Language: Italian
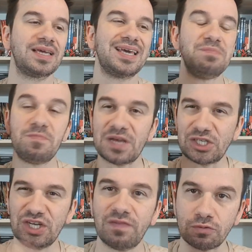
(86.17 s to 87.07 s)
che mi
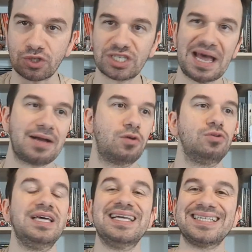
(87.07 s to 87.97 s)
piaceva un
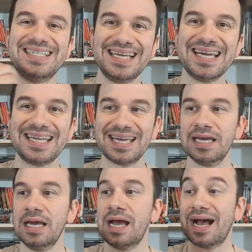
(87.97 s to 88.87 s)
sacco della
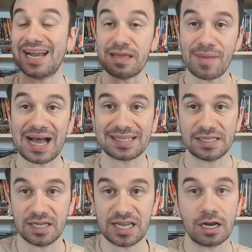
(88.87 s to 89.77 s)
serie
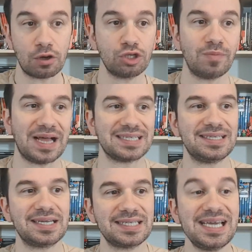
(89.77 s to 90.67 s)
animata The Real
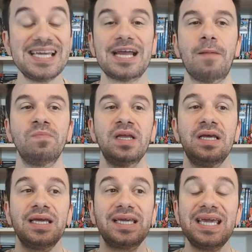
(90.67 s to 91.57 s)
Ghostbusters era
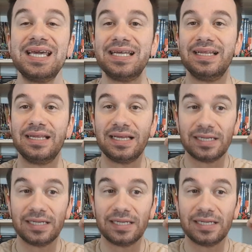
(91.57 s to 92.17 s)
che